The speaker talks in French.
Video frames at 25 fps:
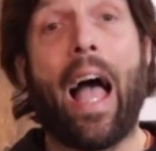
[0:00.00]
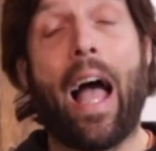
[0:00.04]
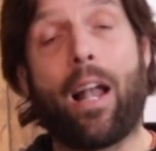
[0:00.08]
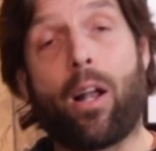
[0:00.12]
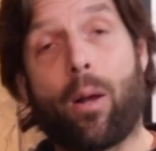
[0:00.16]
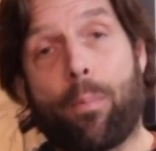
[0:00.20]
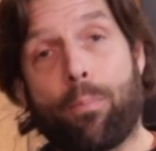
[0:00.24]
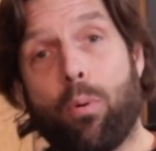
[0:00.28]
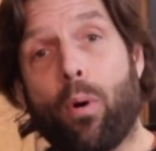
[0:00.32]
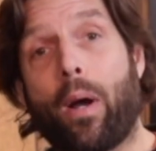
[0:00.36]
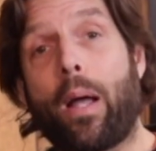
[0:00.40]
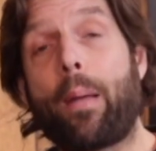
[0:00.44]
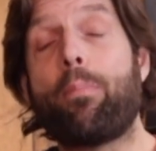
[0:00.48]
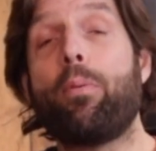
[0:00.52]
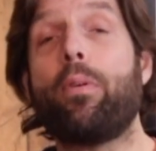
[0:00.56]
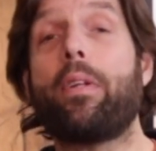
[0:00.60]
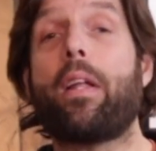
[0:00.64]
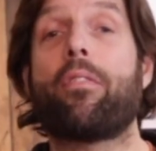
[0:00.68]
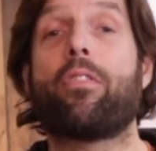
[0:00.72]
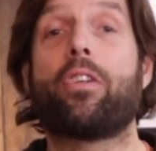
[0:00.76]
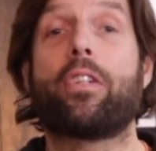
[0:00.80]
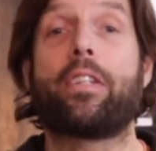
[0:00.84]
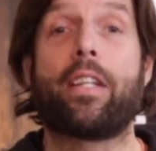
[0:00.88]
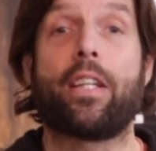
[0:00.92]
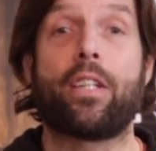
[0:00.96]
Alors pour répondre à
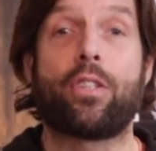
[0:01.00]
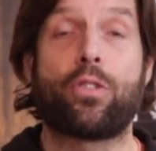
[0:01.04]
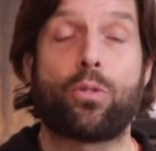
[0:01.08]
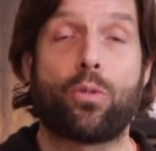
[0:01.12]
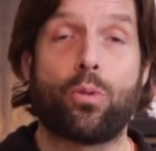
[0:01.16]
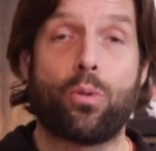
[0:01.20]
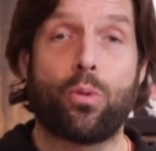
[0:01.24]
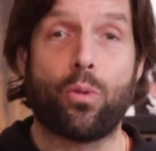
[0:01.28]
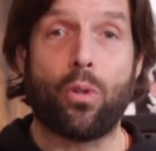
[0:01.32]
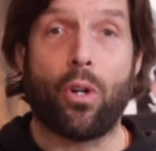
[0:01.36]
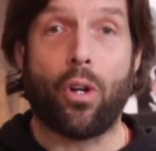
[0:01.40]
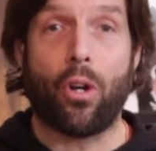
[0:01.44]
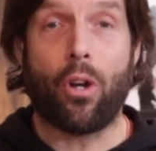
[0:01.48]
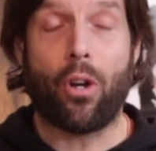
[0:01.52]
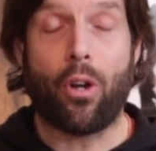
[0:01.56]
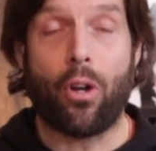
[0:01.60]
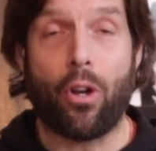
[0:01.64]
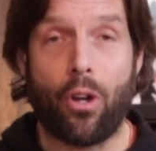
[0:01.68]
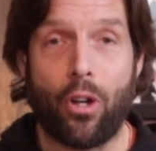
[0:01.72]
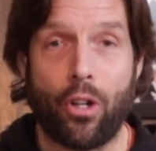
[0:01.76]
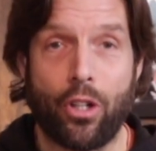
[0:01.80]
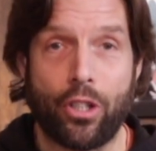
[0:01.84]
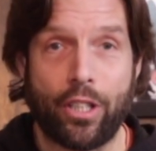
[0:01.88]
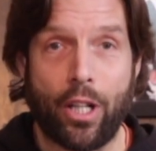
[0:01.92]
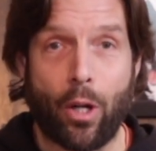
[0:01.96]
votre question,
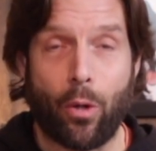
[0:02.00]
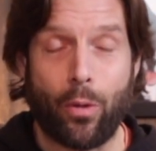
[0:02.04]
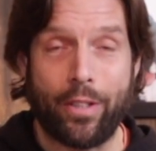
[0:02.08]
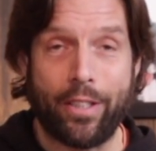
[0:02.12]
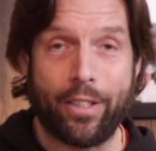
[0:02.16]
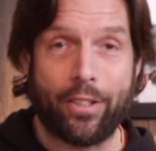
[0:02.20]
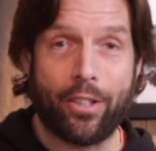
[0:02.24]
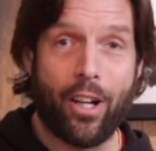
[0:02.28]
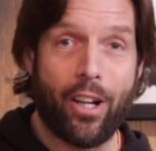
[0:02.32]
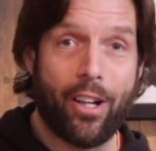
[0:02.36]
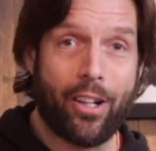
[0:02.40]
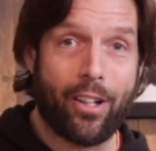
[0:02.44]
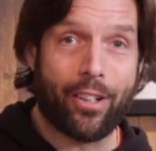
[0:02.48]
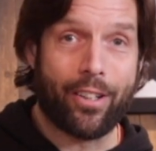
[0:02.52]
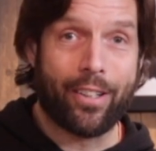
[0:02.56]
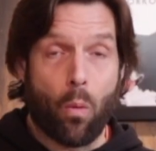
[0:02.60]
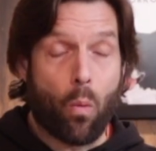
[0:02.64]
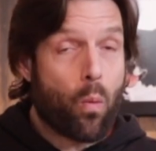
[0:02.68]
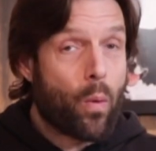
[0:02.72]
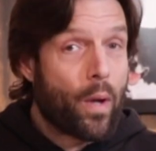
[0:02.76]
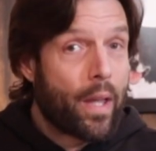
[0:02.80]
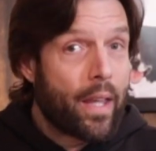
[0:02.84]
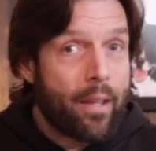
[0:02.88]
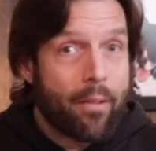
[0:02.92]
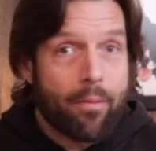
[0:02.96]
euh, cher auditeur,
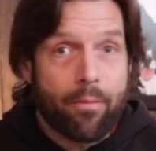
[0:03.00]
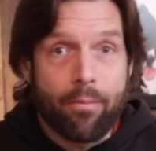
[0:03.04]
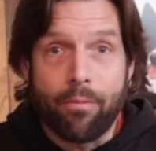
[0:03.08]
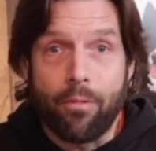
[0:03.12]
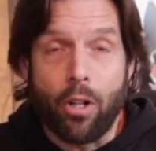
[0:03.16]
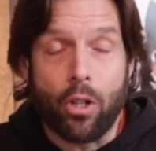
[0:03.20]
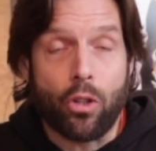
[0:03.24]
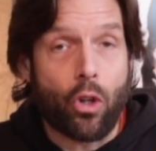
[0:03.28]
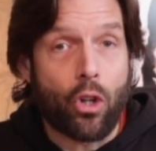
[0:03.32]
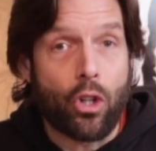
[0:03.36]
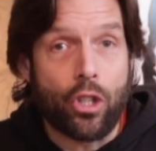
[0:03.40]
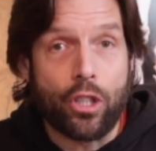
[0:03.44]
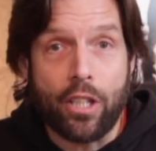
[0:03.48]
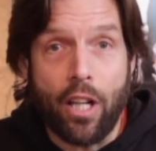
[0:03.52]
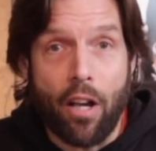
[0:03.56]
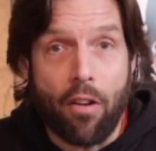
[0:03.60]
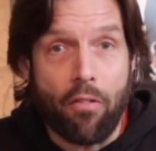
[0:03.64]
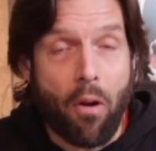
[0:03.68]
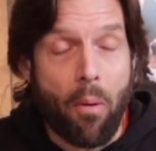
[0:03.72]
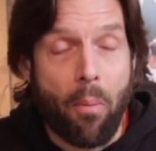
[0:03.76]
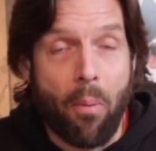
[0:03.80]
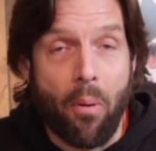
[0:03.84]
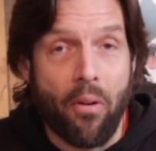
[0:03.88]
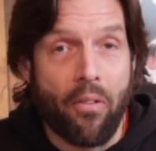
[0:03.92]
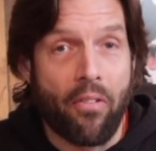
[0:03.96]
oui, votre chien,
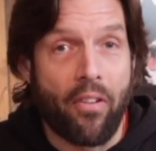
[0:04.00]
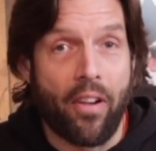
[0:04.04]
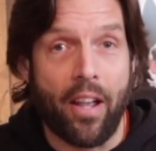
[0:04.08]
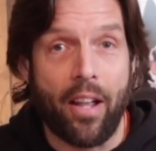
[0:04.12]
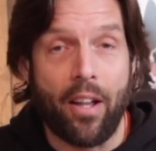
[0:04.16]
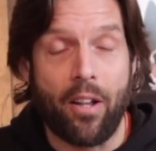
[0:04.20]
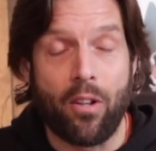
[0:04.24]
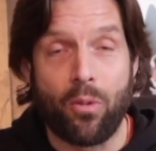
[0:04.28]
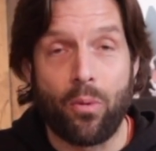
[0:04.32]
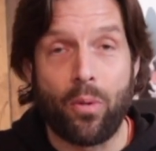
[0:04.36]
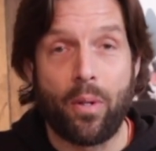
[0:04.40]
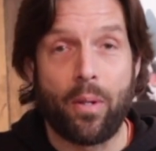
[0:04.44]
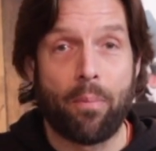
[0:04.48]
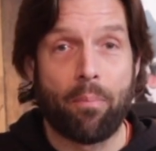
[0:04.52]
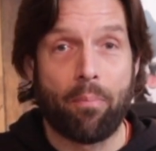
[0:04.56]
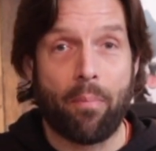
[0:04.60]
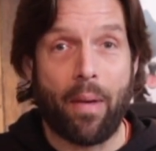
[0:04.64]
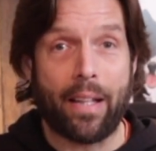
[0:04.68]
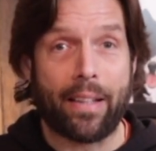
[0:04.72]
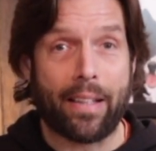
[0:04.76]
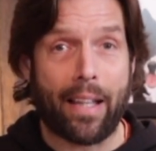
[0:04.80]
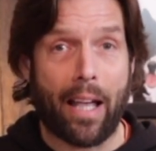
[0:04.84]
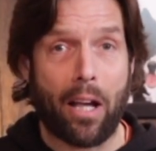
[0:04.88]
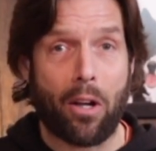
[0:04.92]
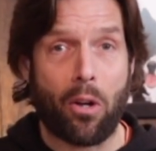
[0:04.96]
vous pouvez lui
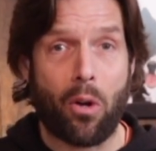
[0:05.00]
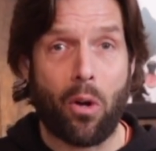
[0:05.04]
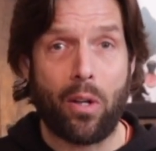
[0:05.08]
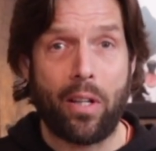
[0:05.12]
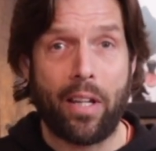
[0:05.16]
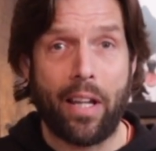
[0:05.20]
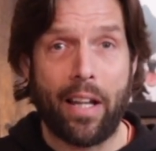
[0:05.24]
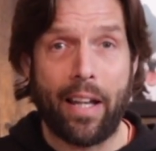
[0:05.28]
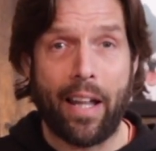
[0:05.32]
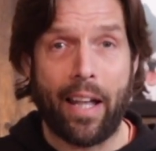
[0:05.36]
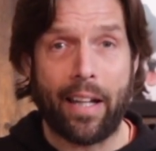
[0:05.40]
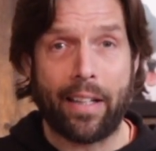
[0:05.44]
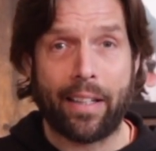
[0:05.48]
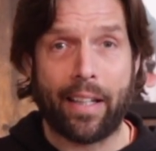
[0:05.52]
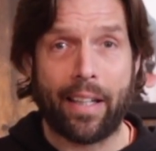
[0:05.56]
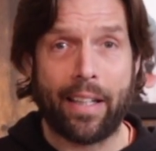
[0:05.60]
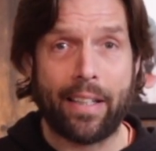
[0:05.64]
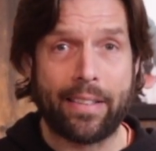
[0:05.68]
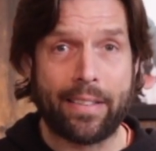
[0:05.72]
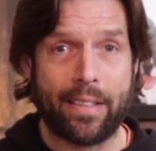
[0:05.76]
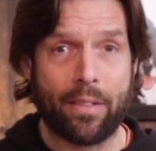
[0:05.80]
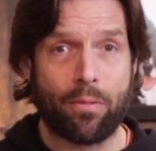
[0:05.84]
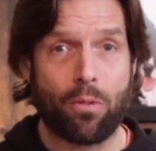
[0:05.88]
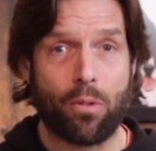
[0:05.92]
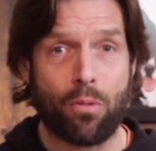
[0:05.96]
mettre un collier électrique
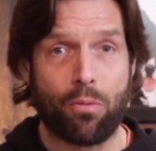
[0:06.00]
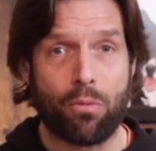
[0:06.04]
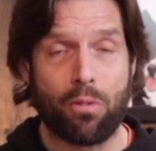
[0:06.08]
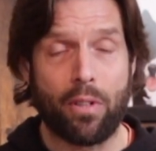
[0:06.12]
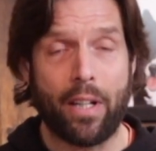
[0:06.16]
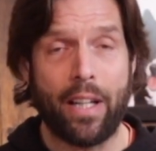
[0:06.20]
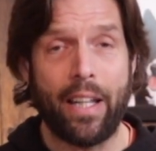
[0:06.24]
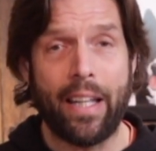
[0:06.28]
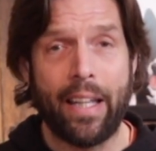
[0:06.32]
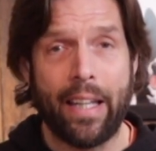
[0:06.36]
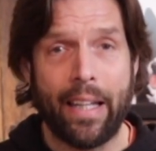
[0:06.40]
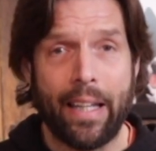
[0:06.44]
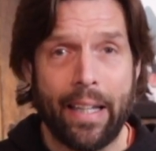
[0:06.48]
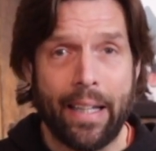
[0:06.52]
si vous le voulez,